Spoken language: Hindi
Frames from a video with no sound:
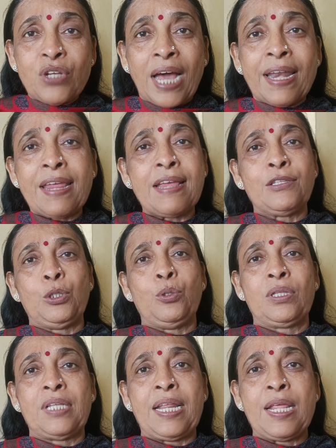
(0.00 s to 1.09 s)
जाने की
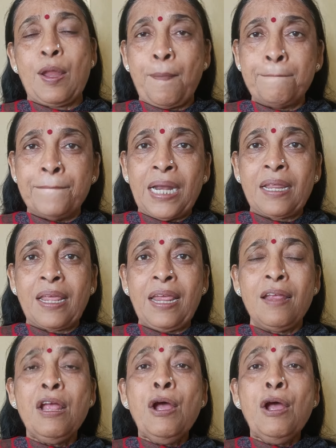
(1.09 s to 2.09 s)
ज़रूरत नहीं बल्कि